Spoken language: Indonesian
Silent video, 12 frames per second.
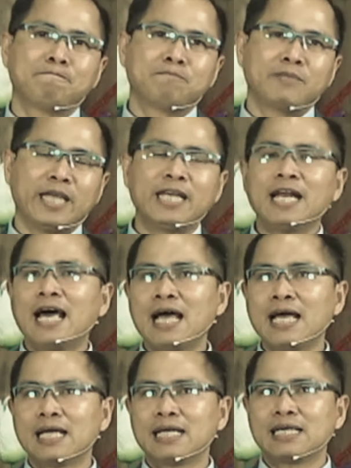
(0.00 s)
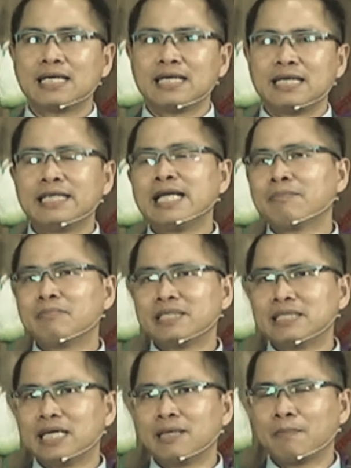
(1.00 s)
Inilah yang
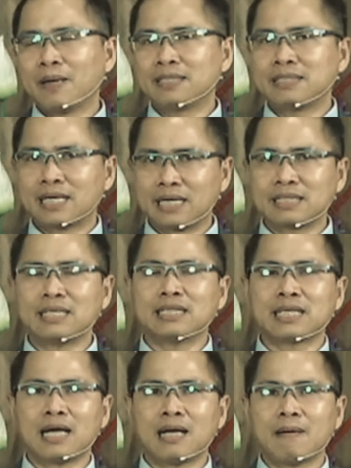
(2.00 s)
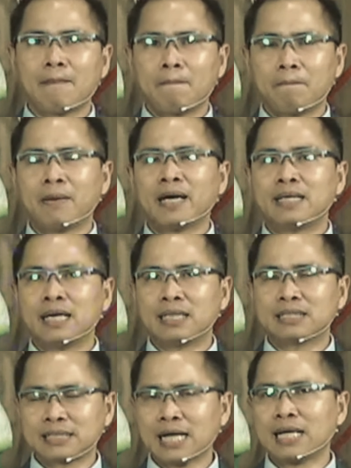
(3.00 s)
menjadi pelajaran kita pada
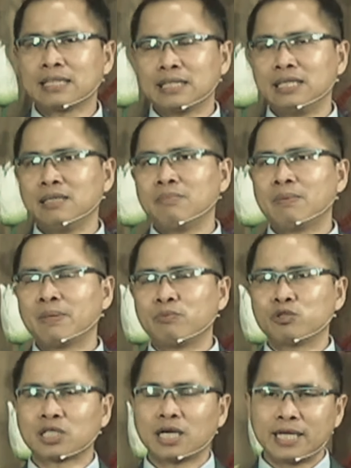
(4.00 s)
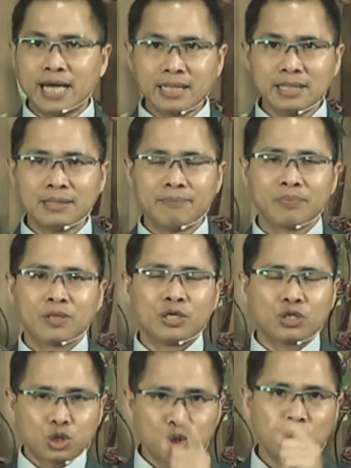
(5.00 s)
saat ini Bapak Ibu sekalian.
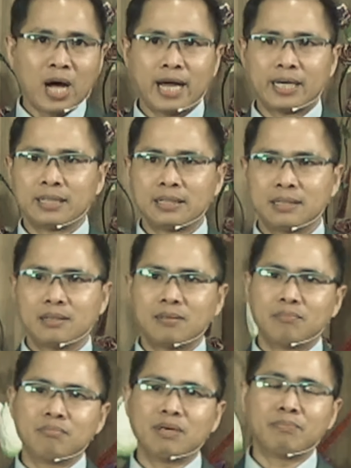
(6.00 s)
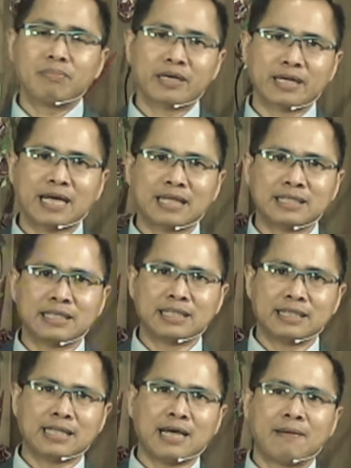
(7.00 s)
Tuhan memberkati
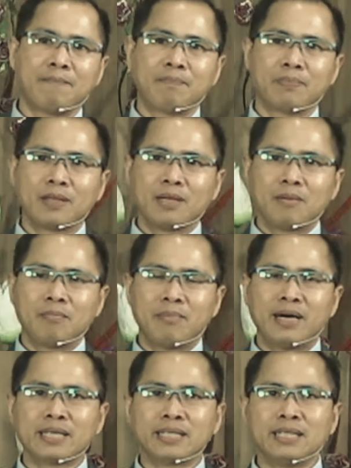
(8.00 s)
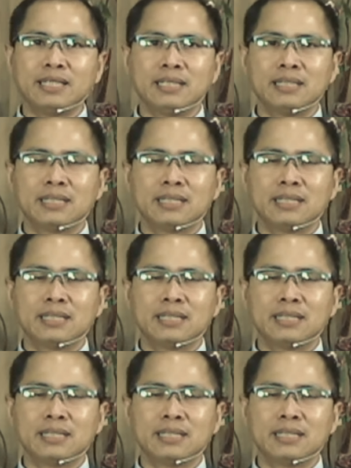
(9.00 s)
kita. Mari